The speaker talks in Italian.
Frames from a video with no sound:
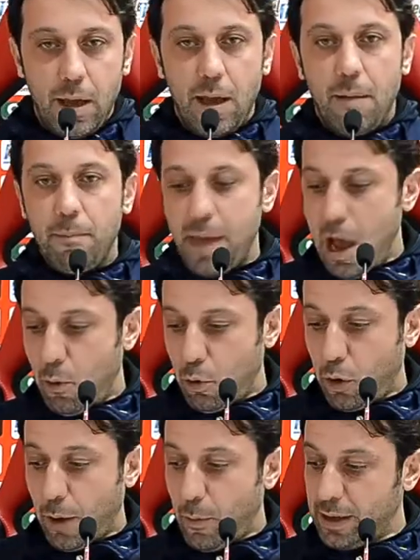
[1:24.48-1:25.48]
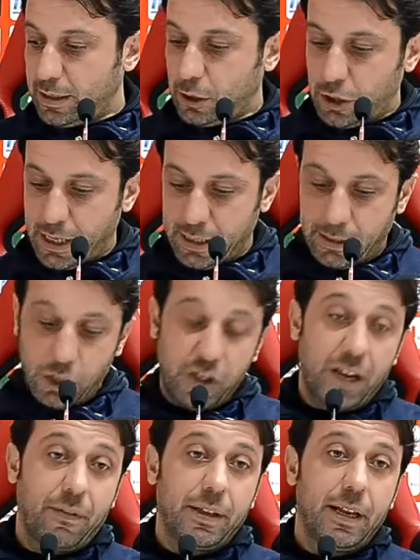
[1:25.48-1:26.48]
Mi auguro che questa ci, sia, ci
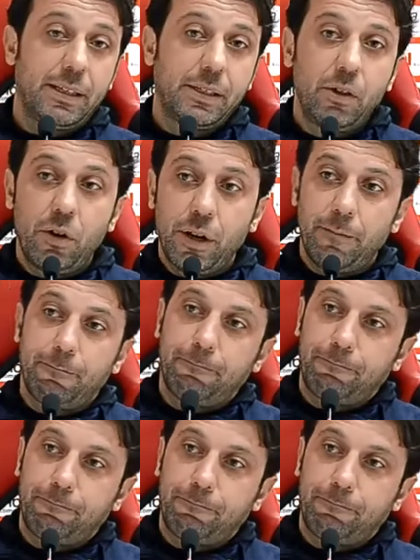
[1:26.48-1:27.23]
serva di lezione,